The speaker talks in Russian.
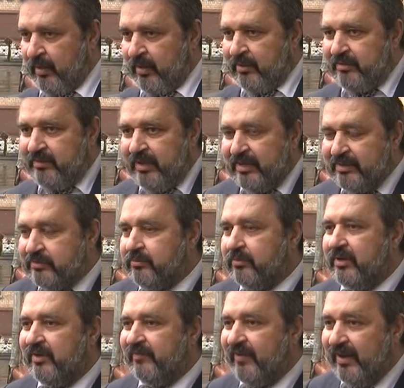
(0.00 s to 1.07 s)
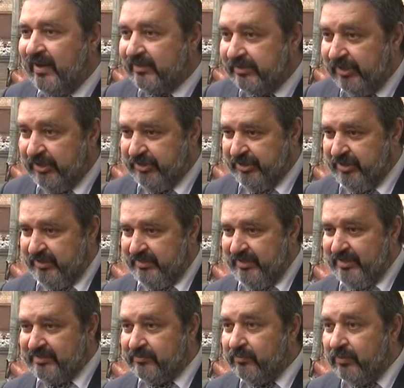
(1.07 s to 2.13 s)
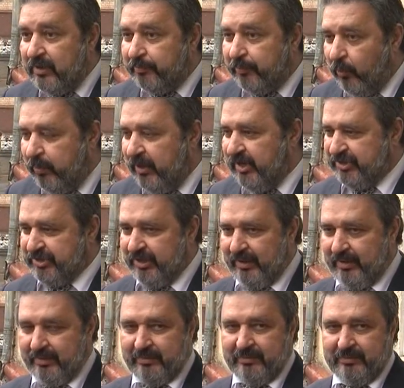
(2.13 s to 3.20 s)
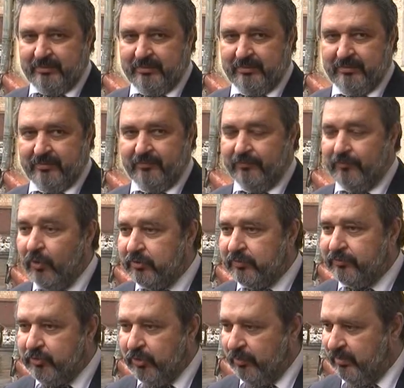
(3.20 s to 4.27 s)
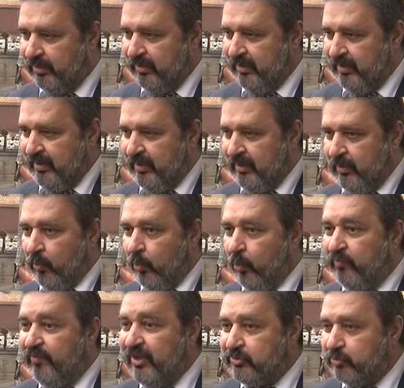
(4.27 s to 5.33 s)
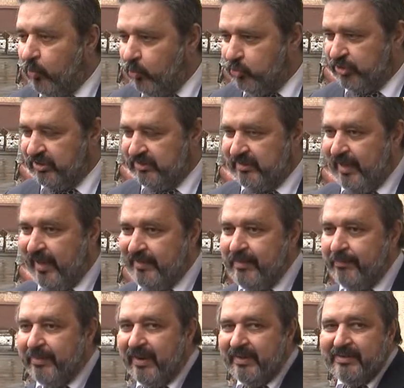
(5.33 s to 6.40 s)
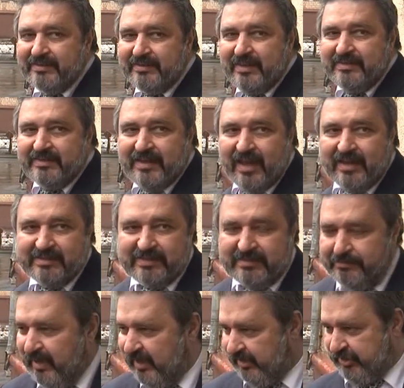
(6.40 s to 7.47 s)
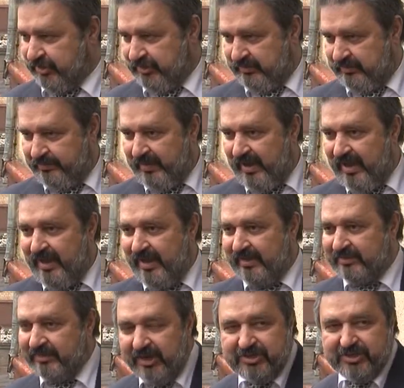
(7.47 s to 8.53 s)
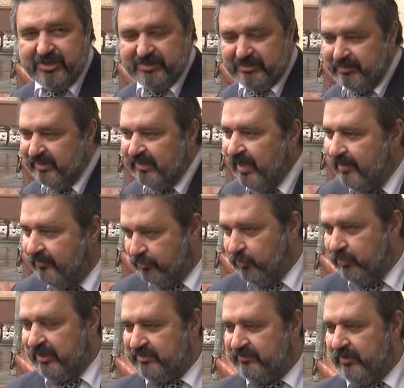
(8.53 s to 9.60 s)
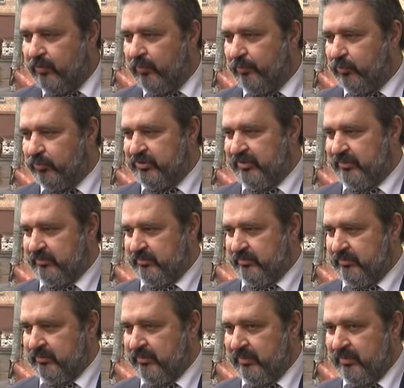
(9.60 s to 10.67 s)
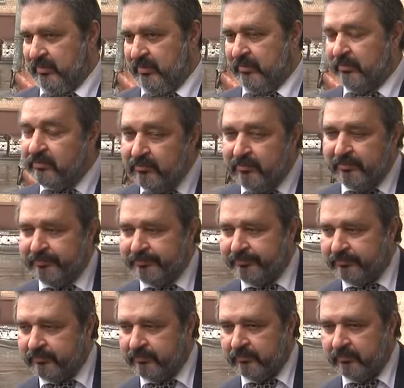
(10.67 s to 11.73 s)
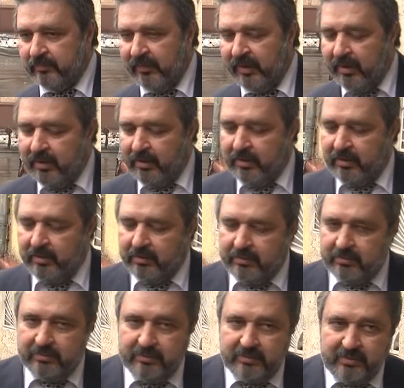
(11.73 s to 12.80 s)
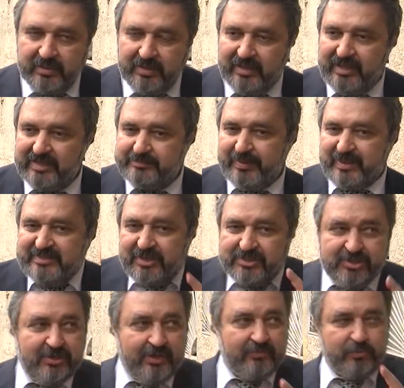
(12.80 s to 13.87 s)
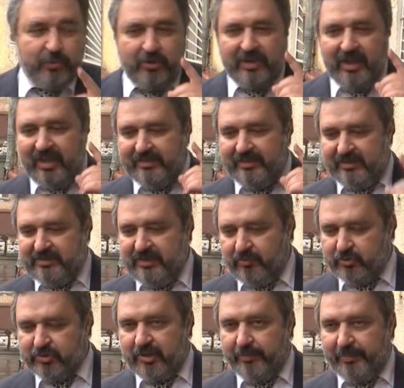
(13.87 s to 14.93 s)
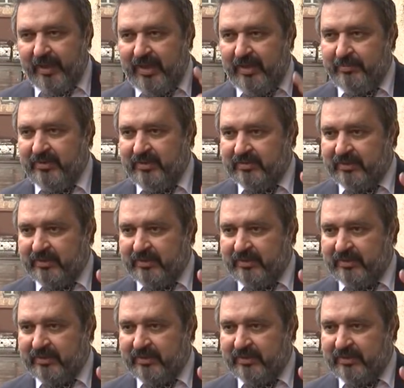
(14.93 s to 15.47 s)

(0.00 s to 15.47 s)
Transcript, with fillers: Действовали в электричке, действовали публично. Вот в чем весь ужас. Они пронеслись как смерч по электричке, сметая все на своем пути. При этом никто из пассажиров даже... Из пассажиров только одна девушка по имени